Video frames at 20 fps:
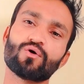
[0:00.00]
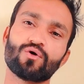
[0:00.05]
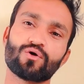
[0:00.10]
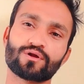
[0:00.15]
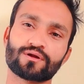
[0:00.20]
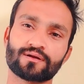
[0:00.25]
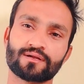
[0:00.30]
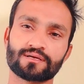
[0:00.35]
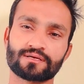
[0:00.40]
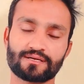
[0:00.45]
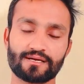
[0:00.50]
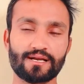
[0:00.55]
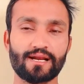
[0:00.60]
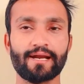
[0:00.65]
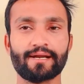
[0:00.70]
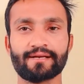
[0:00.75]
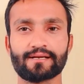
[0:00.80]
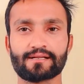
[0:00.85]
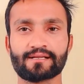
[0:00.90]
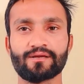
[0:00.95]
और
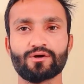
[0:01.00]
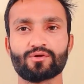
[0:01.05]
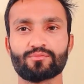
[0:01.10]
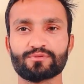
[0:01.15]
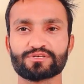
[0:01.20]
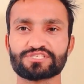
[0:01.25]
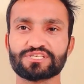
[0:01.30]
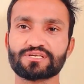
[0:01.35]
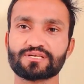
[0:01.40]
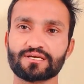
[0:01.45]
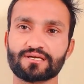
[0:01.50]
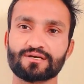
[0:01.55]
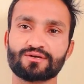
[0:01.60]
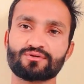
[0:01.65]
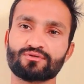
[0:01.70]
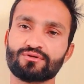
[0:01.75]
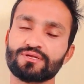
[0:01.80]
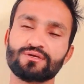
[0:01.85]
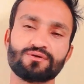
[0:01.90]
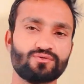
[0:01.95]
ग्लाइडर के और मशीन की
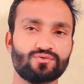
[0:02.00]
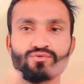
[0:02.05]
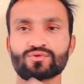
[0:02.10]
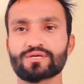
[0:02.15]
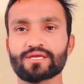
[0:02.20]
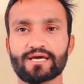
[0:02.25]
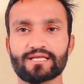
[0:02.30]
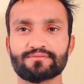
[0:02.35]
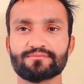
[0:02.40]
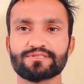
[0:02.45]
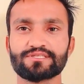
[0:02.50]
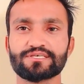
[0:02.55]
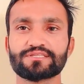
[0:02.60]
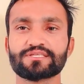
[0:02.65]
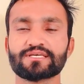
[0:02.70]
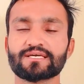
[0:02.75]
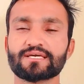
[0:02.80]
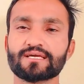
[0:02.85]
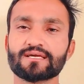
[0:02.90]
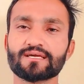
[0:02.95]
कंट्रोलिंग उनके हाथ में
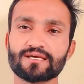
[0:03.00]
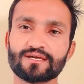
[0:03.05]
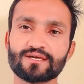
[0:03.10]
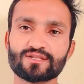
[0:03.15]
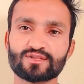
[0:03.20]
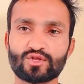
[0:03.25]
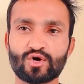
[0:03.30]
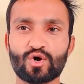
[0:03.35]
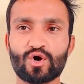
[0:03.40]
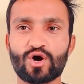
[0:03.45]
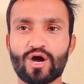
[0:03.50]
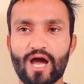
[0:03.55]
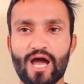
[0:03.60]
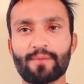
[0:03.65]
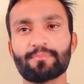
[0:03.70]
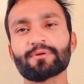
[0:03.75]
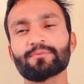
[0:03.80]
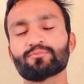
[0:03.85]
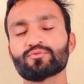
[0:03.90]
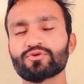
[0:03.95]
देते हैं तो
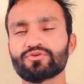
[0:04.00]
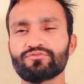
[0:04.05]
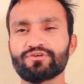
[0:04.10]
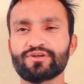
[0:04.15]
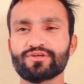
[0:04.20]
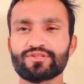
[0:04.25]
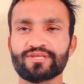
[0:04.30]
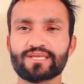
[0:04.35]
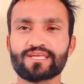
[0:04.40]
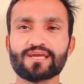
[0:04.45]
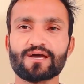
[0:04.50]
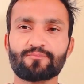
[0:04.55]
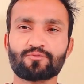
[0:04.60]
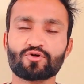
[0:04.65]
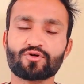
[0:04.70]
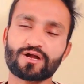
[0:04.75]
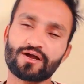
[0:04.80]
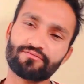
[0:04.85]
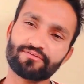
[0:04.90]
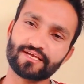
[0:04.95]
आप ये पूरी वीडियो देखिए
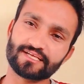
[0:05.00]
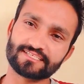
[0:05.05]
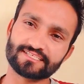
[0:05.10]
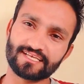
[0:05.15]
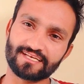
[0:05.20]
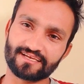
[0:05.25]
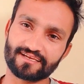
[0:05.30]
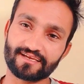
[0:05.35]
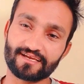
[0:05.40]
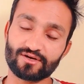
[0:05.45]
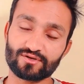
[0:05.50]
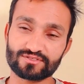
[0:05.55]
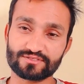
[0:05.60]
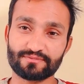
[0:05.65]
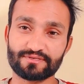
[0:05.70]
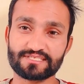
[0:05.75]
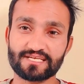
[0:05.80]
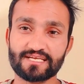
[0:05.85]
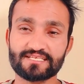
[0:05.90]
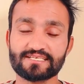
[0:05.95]
आपको काफ़ी अच्छा लगेगा और
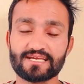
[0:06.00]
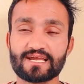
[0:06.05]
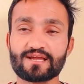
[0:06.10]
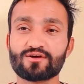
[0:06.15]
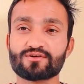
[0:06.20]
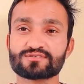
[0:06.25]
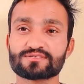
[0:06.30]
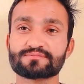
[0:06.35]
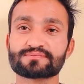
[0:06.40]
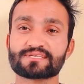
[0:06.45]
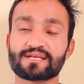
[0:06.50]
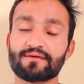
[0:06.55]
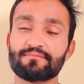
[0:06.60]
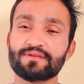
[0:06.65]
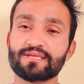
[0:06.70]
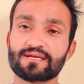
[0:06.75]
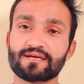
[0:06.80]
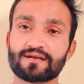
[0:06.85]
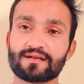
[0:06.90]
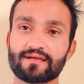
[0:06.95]
समझ आई जाएगा और सब्सक्राइब
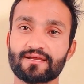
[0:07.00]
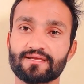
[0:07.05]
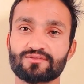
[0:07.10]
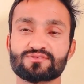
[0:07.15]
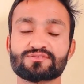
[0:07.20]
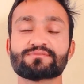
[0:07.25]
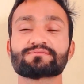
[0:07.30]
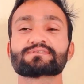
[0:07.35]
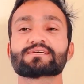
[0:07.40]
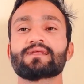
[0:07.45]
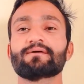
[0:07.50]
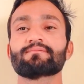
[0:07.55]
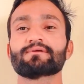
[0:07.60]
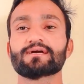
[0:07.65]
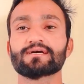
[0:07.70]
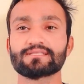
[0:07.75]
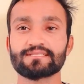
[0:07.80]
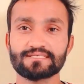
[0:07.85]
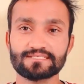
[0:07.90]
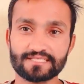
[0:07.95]
नहीं कर रखा है तो सब्सक्राइब
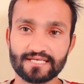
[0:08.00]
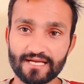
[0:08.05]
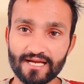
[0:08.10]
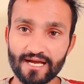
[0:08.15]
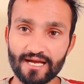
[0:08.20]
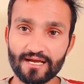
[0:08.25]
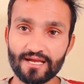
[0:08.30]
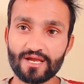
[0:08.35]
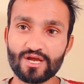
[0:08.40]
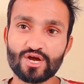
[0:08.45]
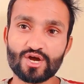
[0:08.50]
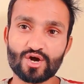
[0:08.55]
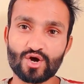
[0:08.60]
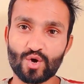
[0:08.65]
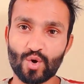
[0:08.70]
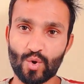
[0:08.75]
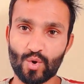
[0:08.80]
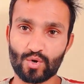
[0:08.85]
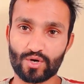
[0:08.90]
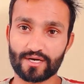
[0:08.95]
कर दीजिएगा
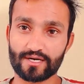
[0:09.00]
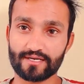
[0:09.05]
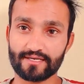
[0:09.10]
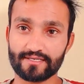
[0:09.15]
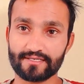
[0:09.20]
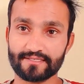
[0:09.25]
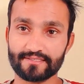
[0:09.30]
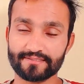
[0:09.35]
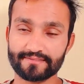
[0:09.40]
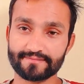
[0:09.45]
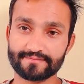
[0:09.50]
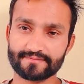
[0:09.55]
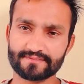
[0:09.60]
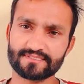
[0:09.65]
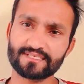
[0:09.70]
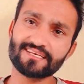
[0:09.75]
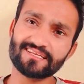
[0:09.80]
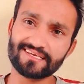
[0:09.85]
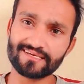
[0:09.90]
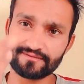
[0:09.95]
और
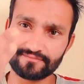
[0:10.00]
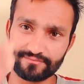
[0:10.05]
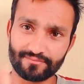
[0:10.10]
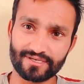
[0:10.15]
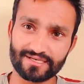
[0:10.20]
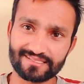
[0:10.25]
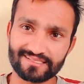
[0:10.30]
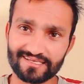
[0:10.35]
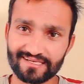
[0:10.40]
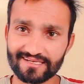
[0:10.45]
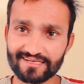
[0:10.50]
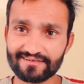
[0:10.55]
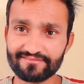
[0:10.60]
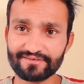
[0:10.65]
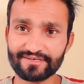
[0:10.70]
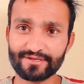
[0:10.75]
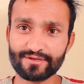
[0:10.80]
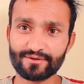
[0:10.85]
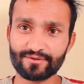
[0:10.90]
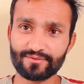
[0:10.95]
चलिए बढ़ते हैं अगली
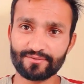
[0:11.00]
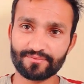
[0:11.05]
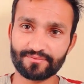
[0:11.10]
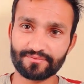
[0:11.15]
वीडियो